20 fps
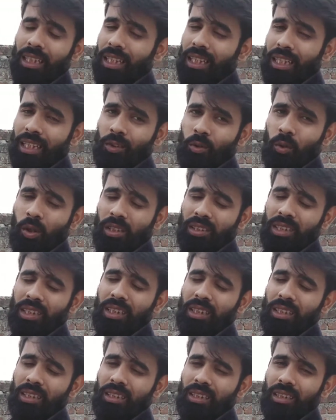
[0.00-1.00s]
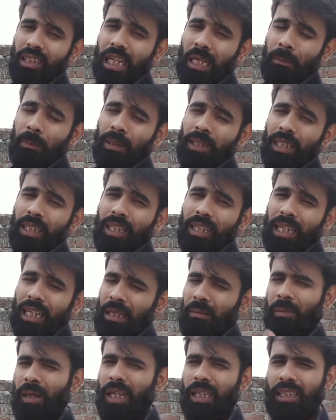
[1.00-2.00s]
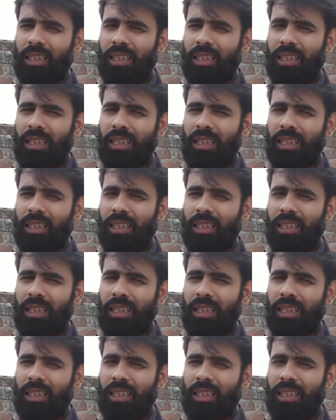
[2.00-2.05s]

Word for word: गया है थोड़ा सा अटपटा लग रहा है मगर